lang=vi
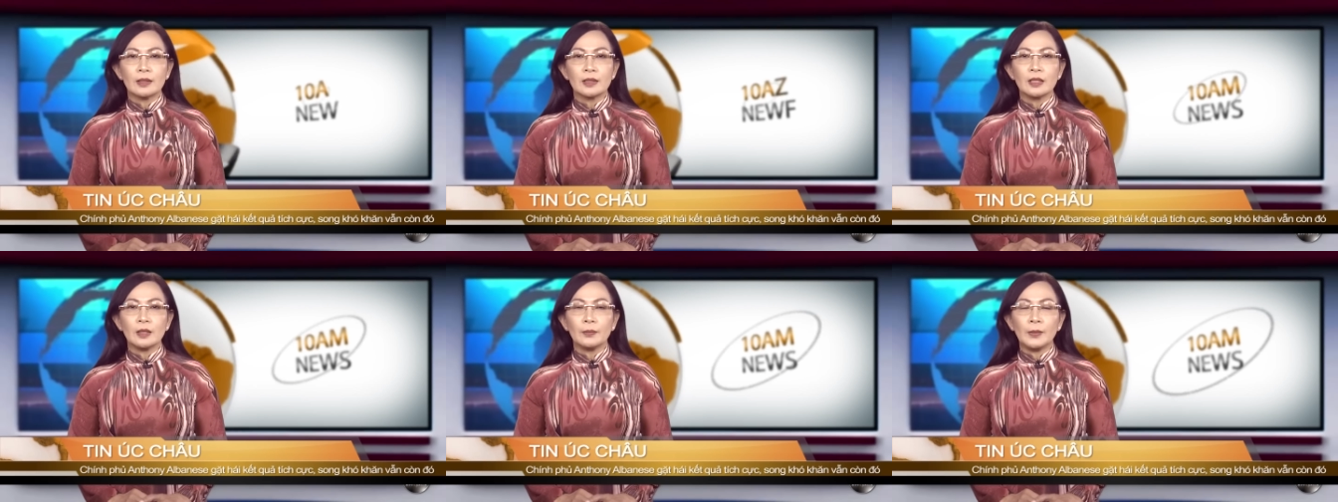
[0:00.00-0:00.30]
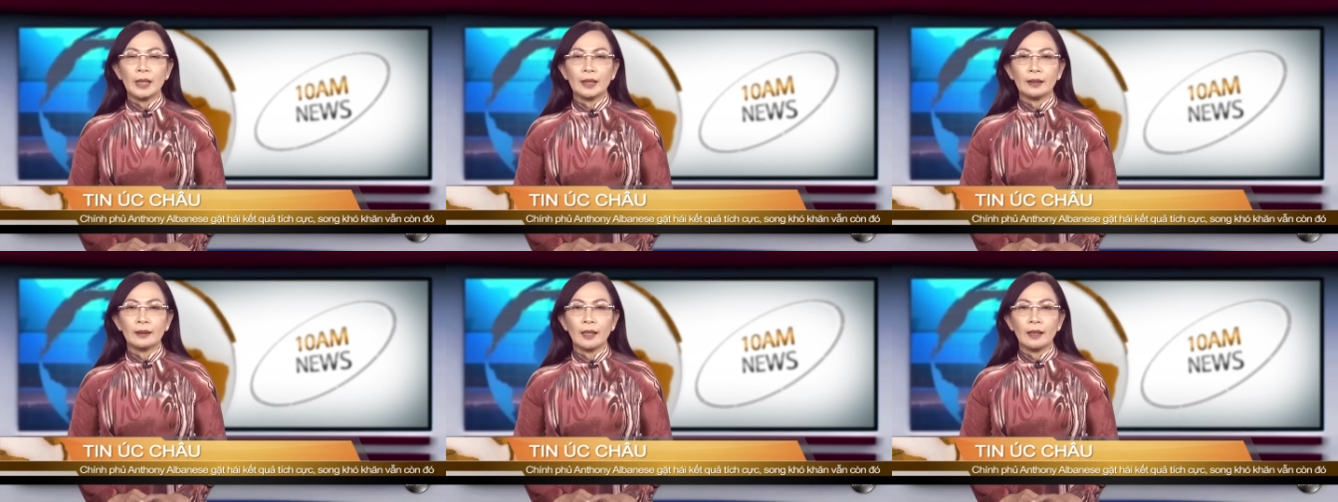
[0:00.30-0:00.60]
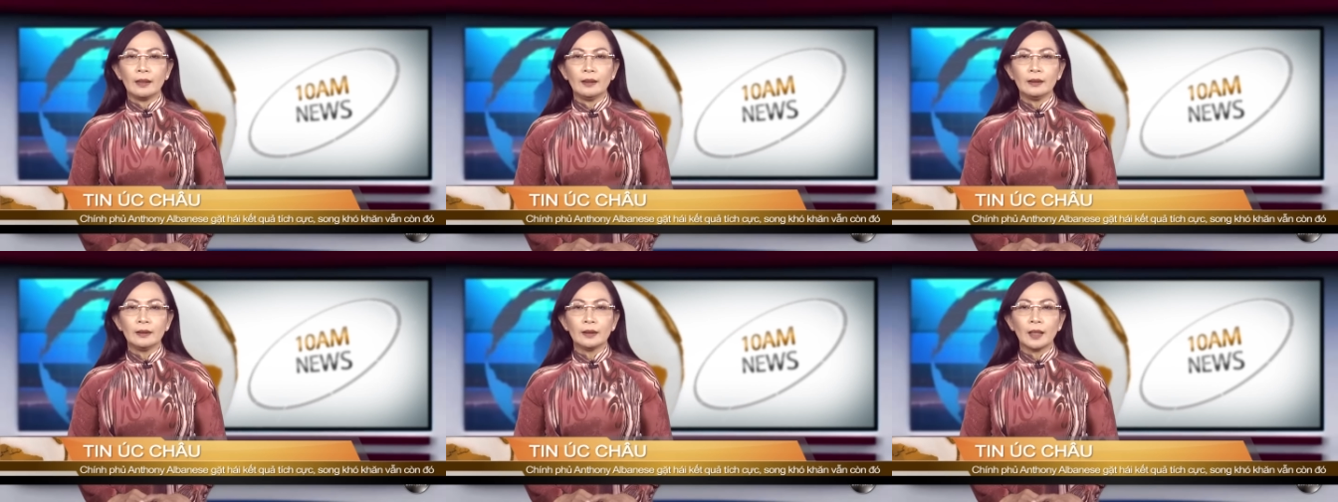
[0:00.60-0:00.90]
Sự bình
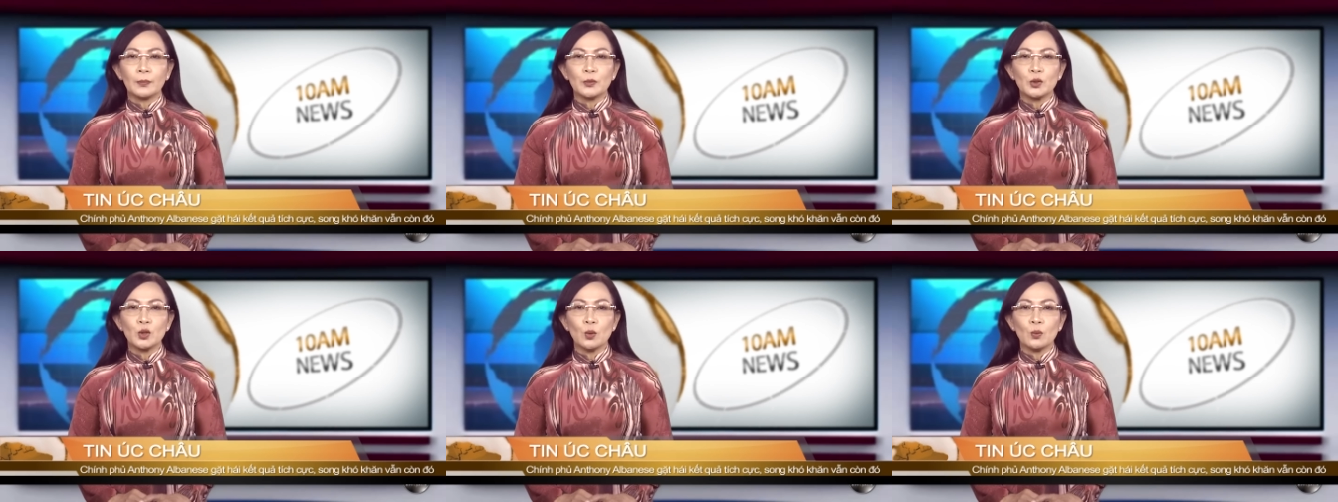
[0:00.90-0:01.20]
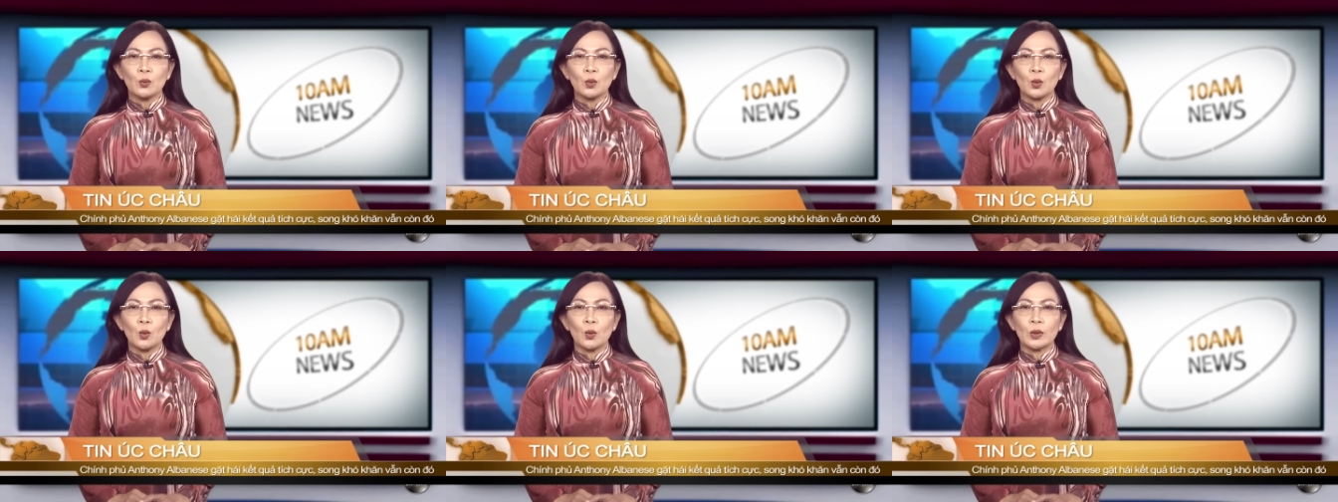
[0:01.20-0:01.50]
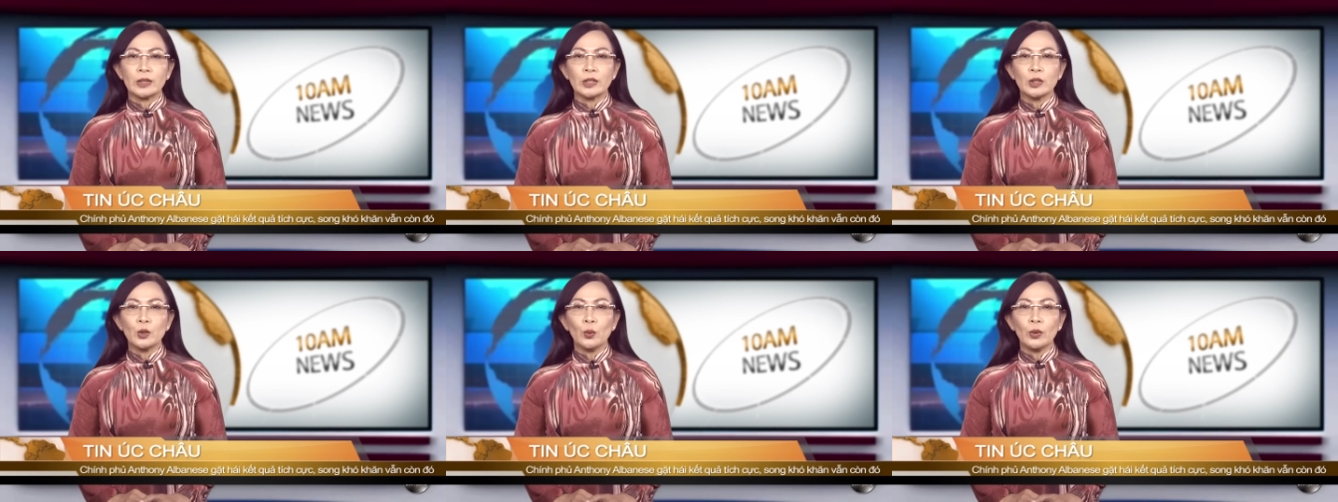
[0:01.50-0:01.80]
tĩnh tập trung
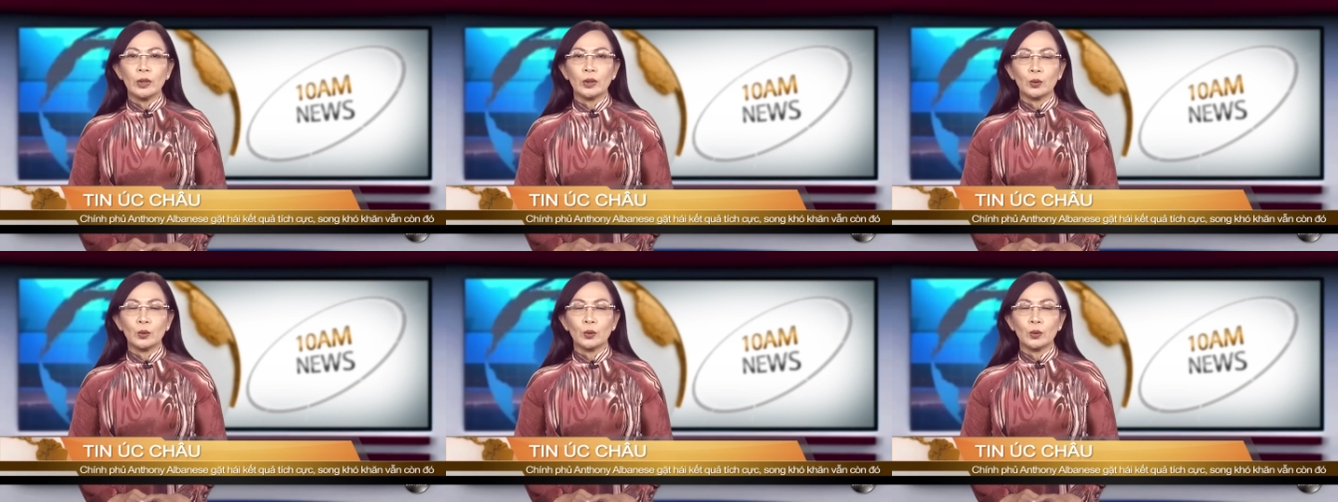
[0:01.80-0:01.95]
của chính